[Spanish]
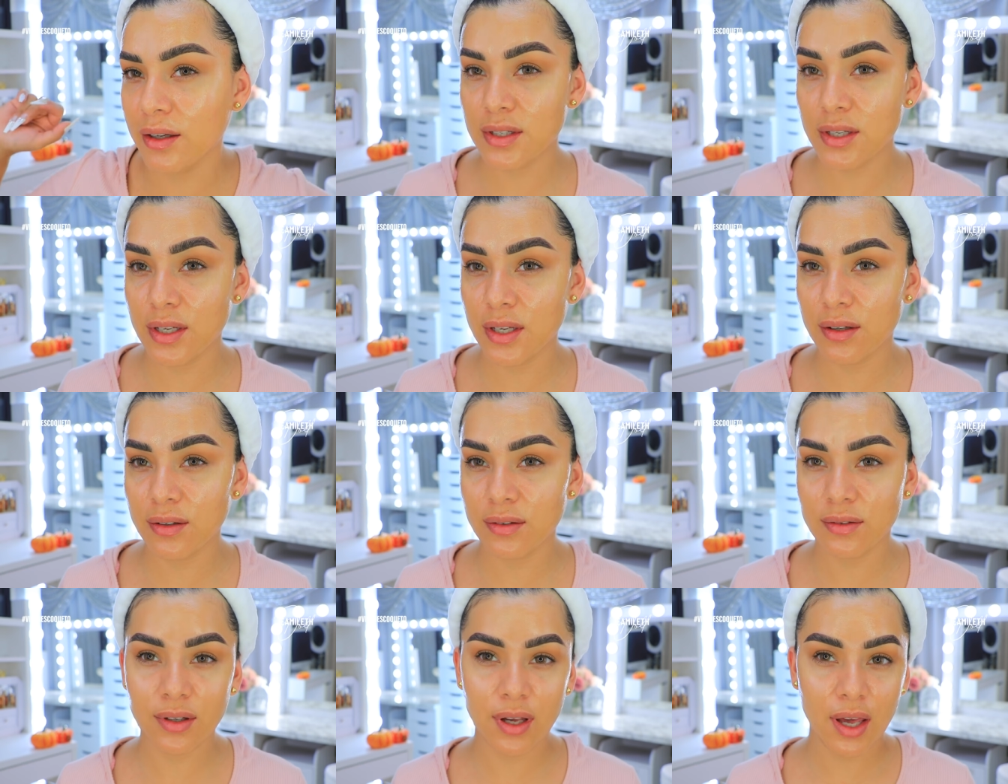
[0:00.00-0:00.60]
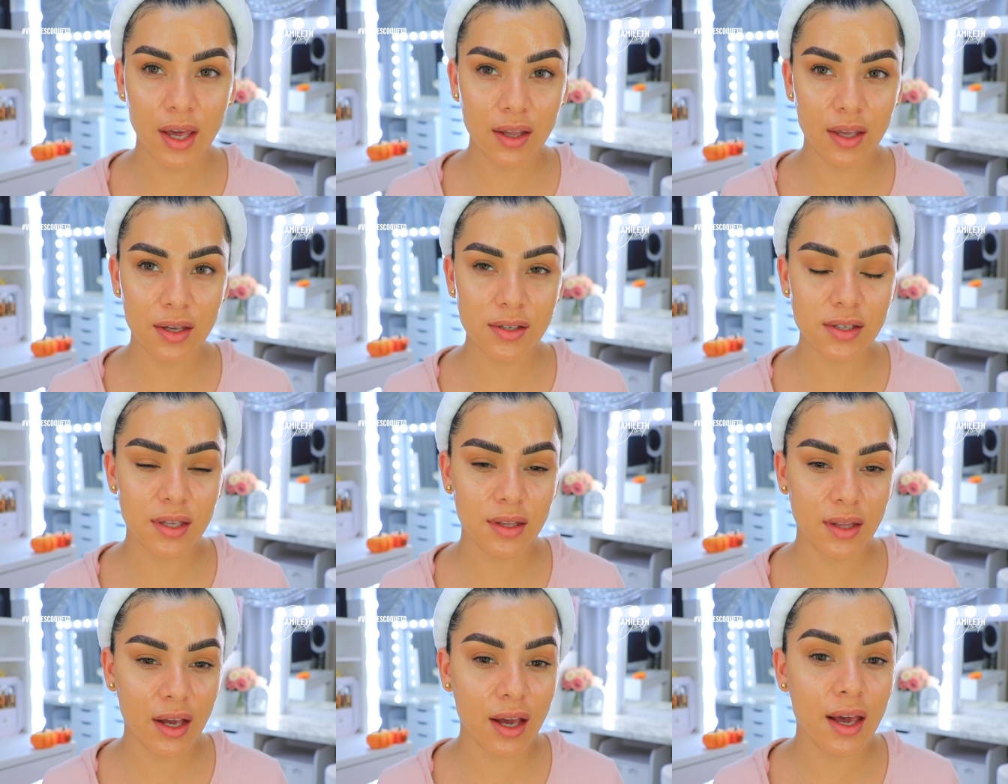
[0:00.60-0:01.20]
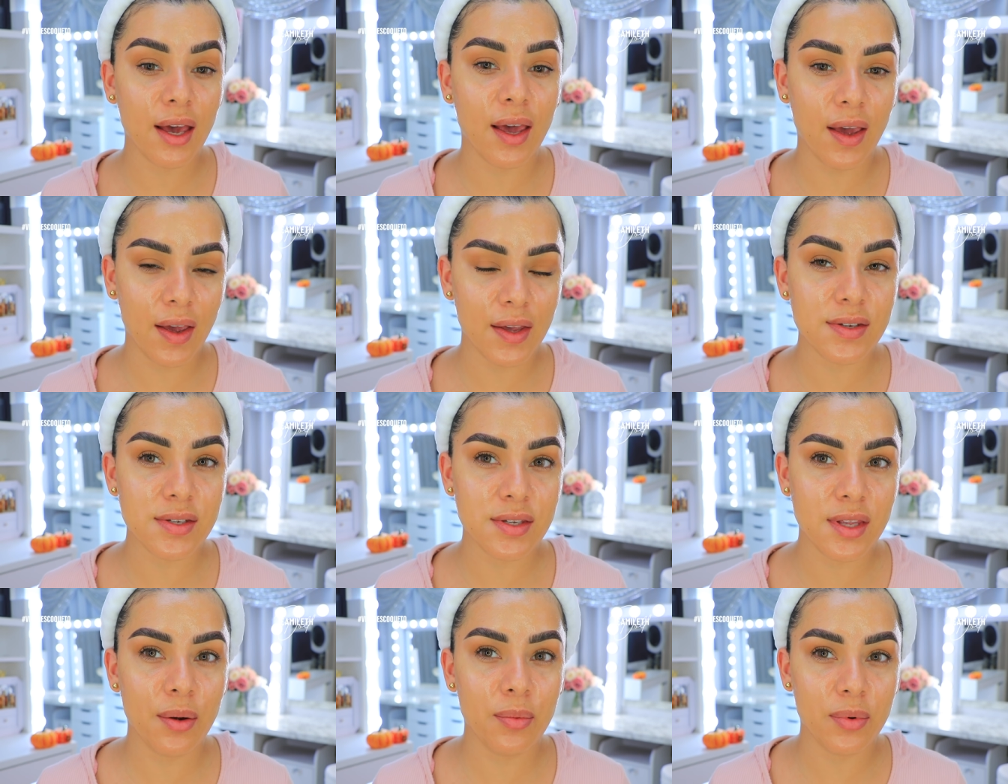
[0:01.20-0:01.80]
Sí, ellas tienen
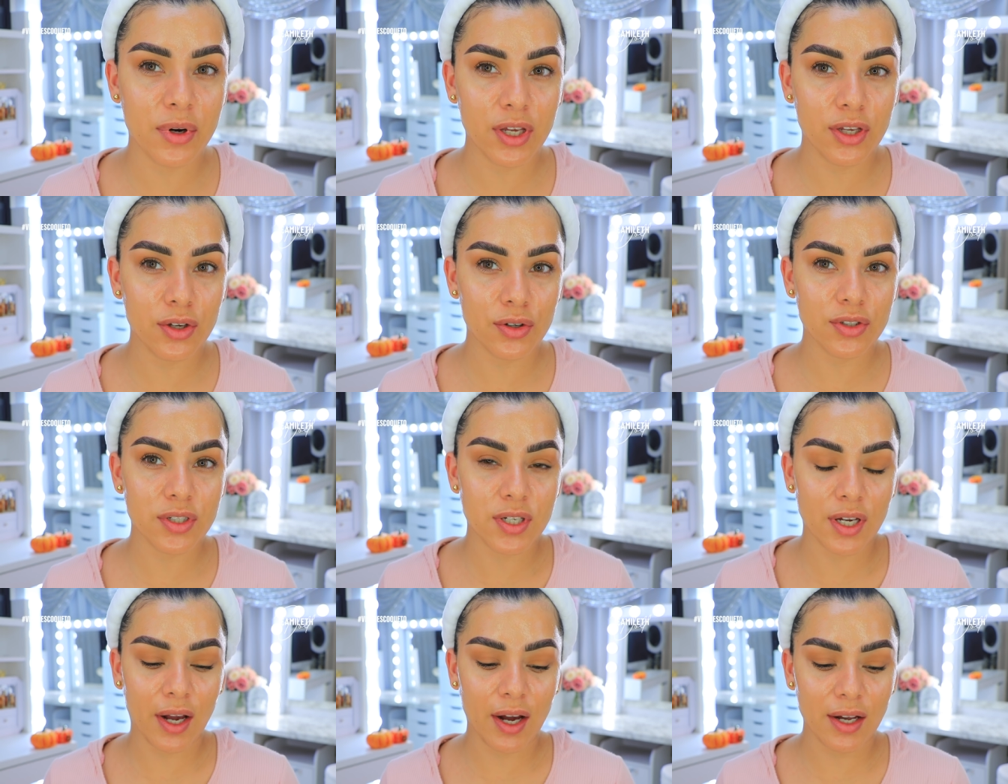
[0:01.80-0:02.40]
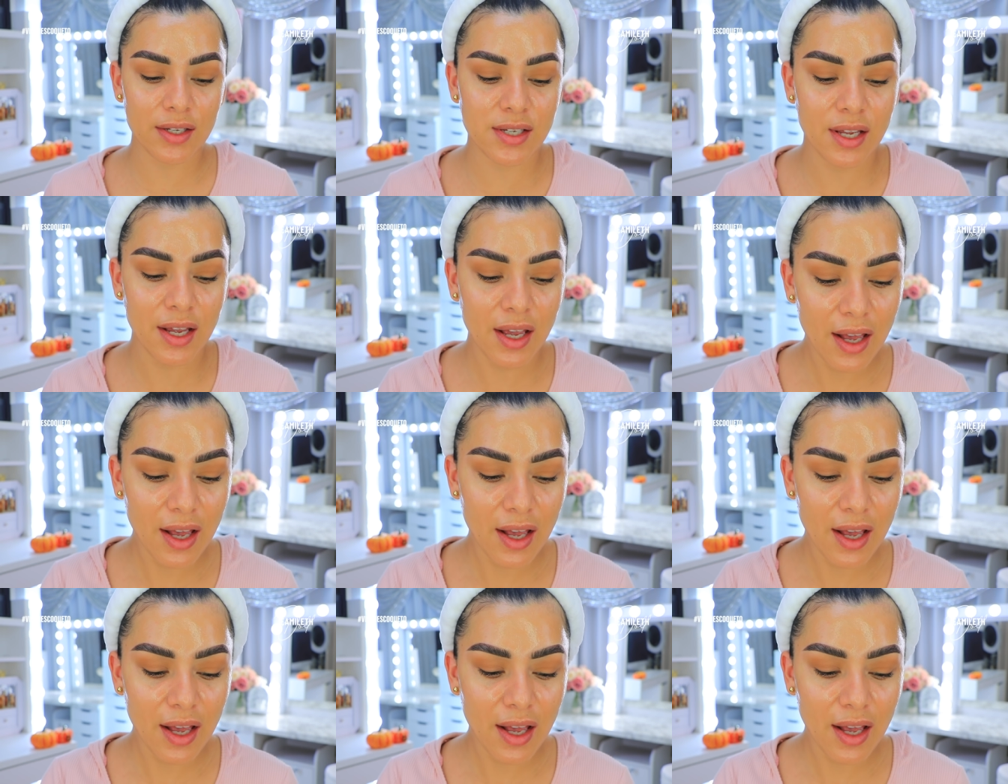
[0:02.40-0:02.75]
este brillo, chicas.